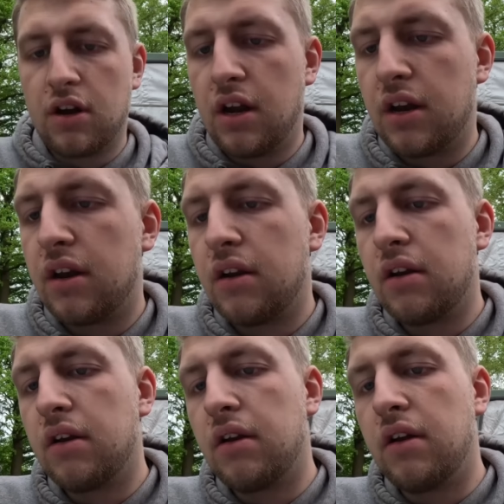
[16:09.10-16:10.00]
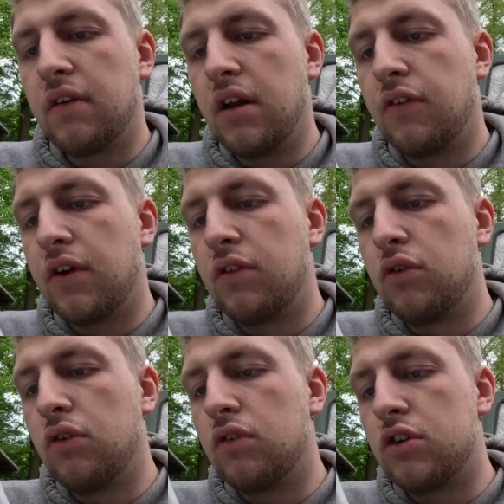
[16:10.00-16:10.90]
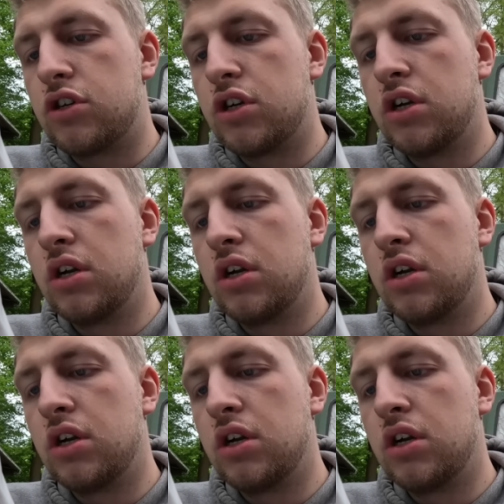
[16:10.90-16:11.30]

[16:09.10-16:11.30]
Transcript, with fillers: auch gerade und hm, das ist alles französisch.